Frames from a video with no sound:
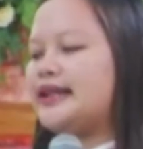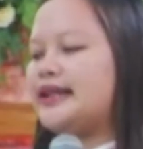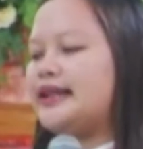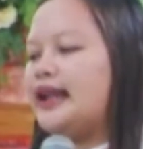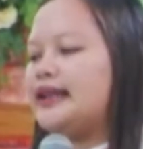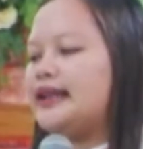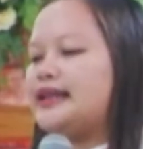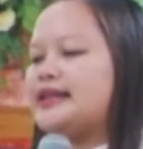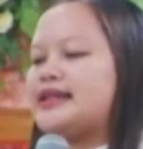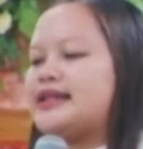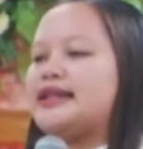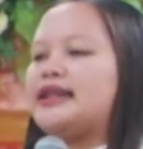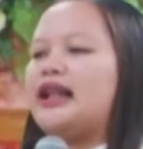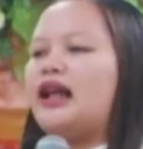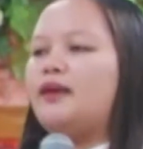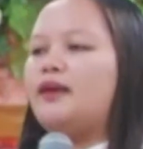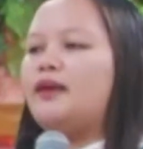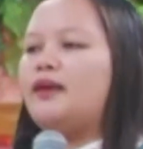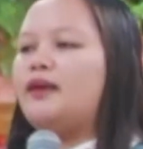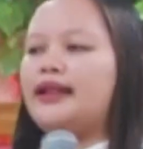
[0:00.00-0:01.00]
natin sa
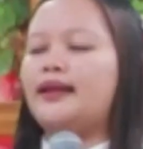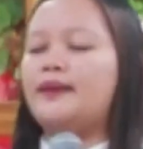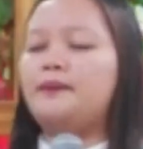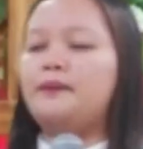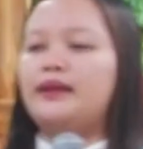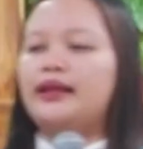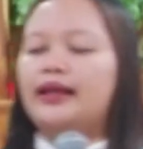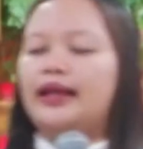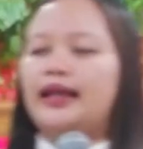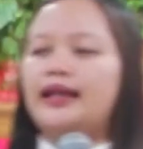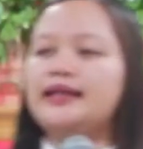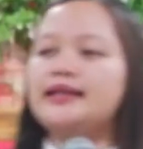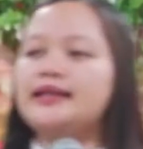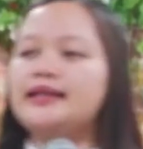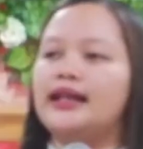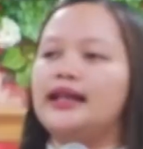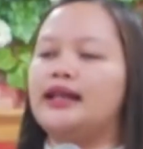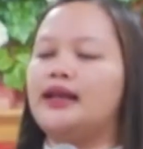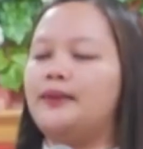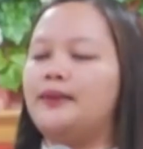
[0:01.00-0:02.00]
sinabi ni
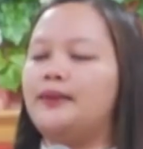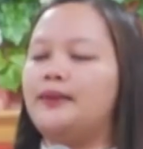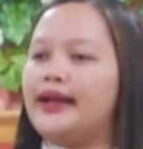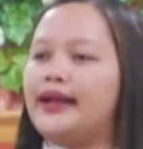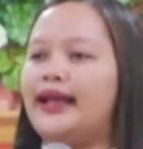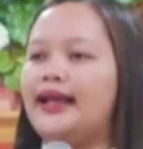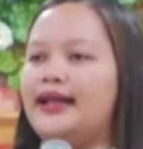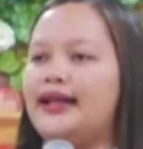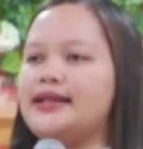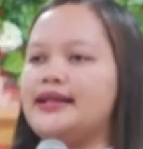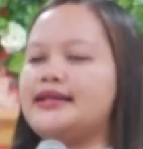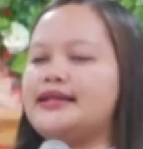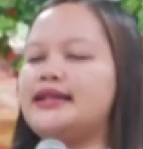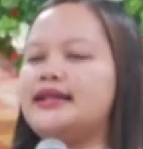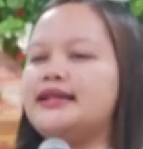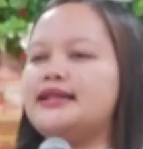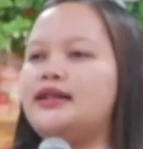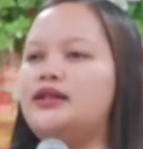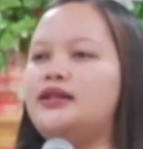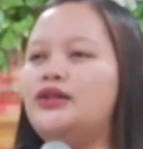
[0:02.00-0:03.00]
Angel Gabriel
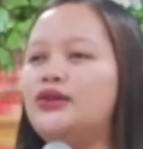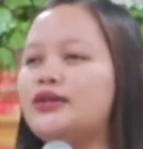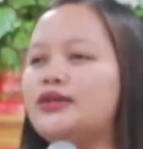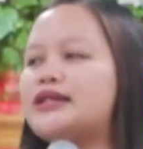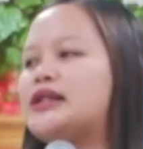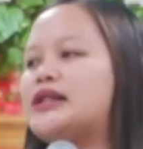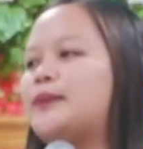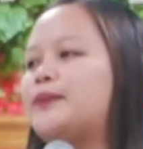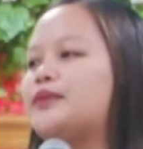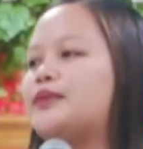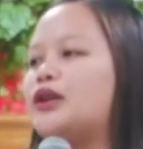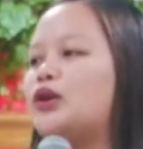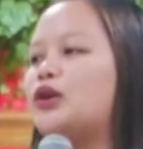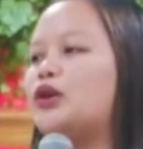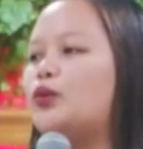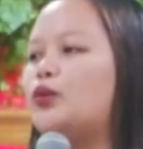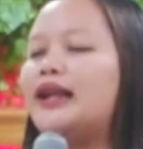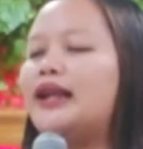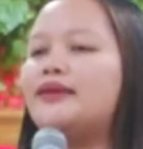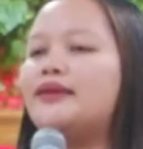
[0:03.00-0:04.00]
sa Luke chapter
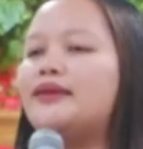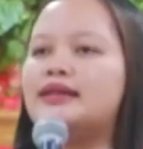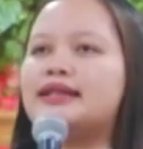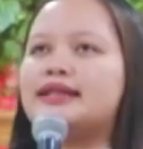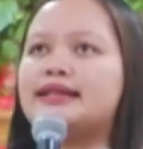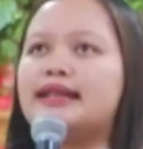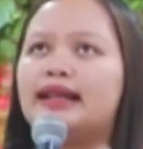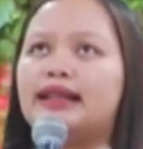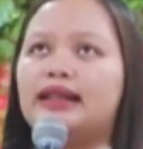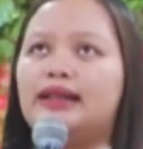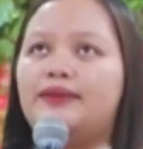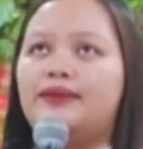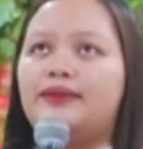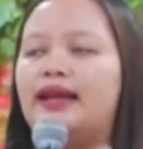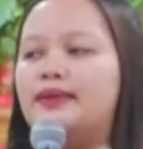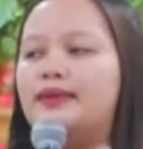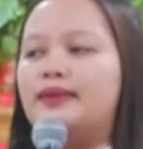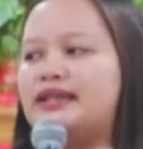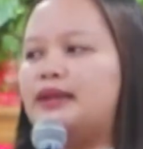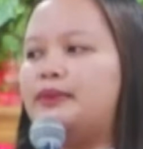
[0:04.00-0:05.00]
1 verse
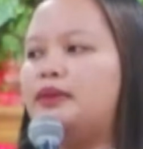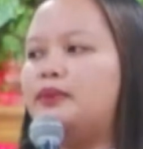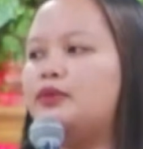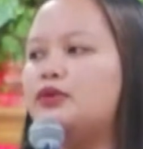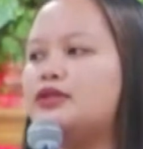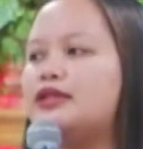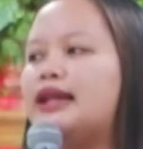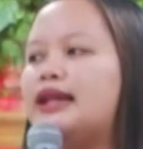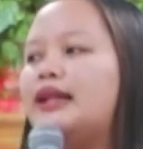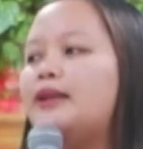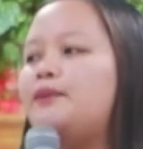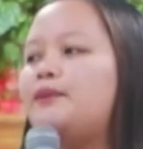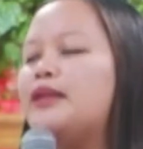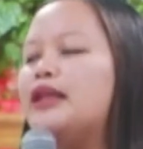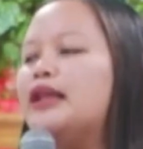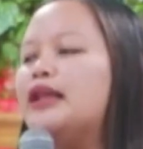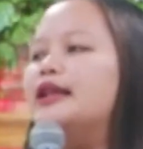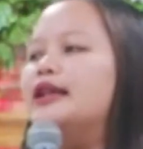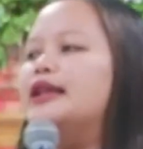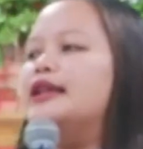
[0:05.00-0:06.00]
35. Sabi po diyan,
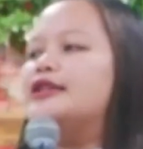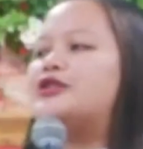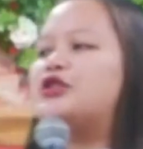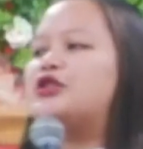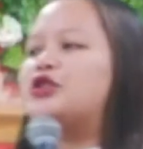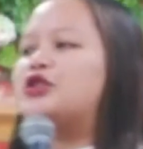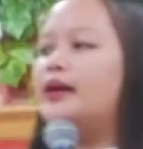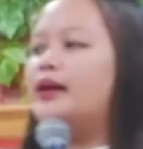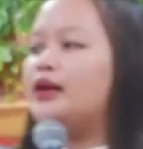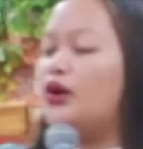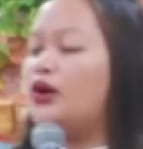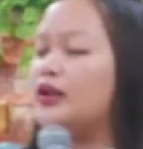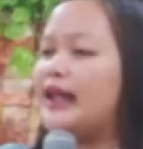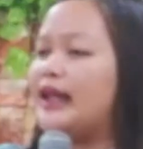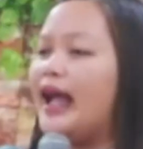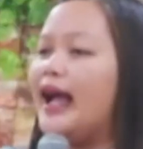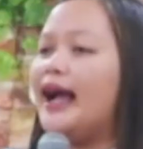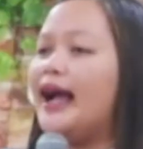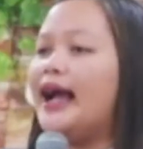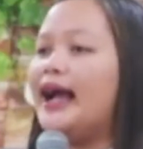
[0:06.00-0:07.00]

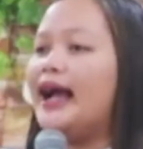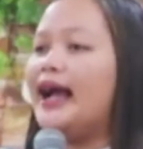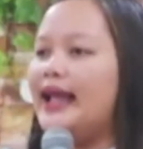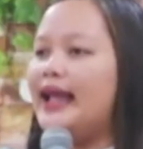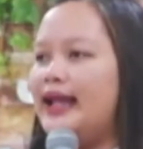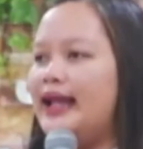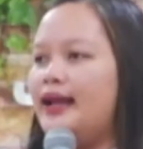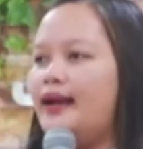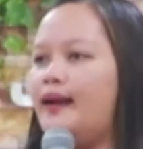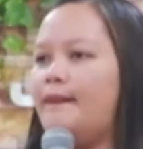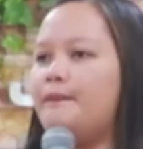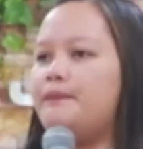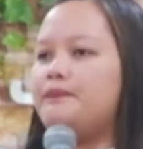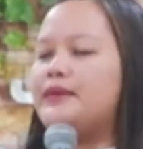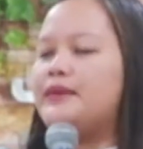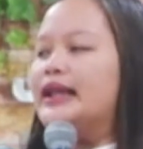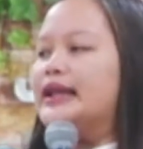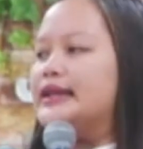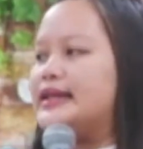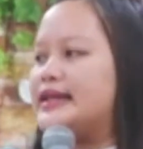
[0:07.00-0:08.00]
sumagot ang anghel,
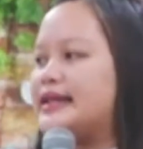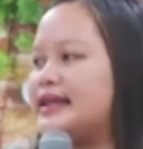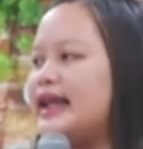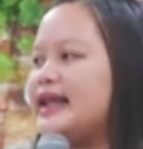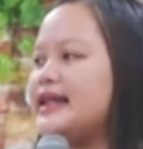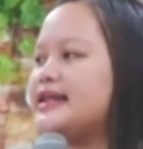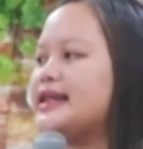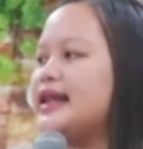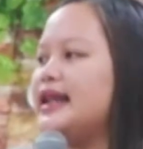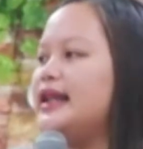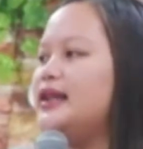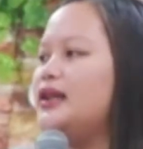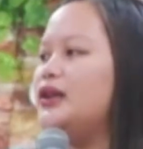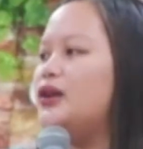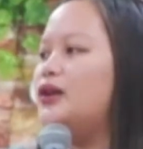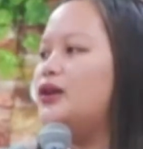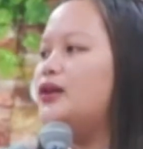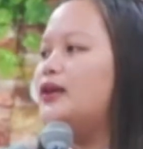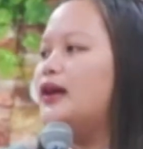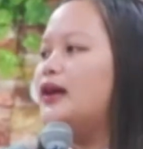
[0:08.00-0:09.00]
sa sa
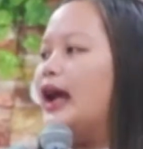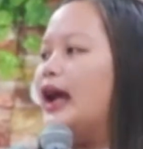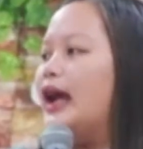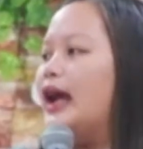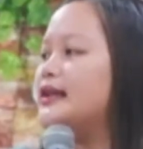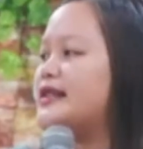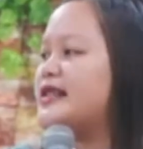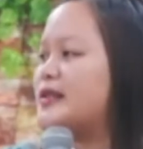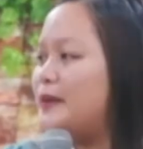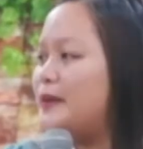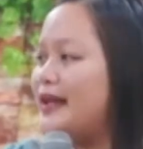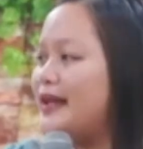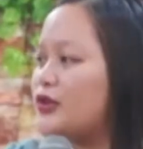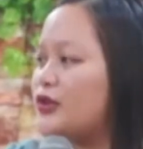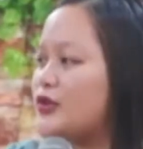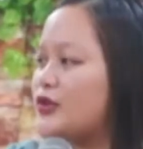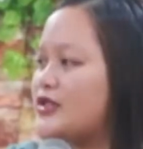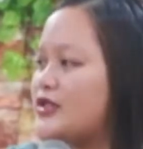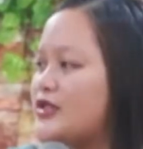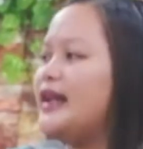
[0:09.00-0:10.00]
iyo ang
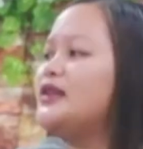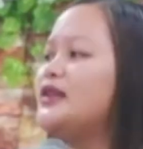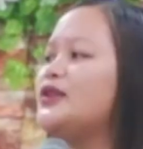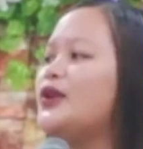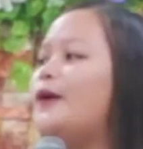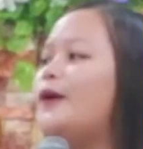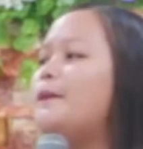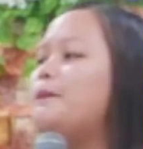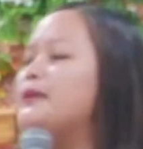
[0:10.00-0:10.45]
Espiritu Santo